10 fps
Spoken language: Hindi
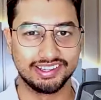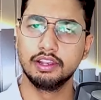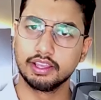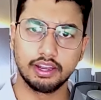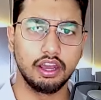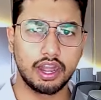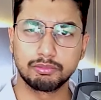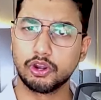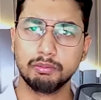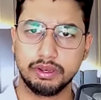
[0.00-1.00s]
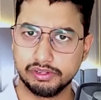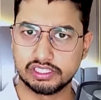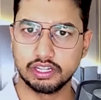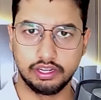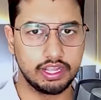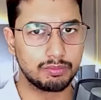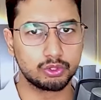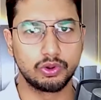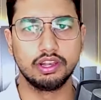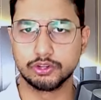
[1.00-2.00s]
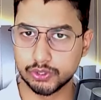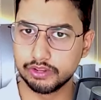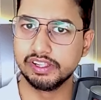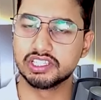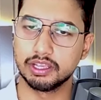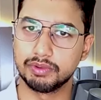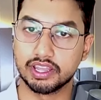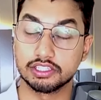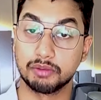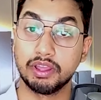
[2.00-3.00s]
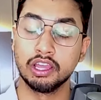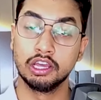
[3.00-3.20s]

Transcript: लेकिन अगर आप थोड़ा मिनिमलिस्टिक नहीं आपको थोड़ा लग्जरी फील चाहिए अपने किचन में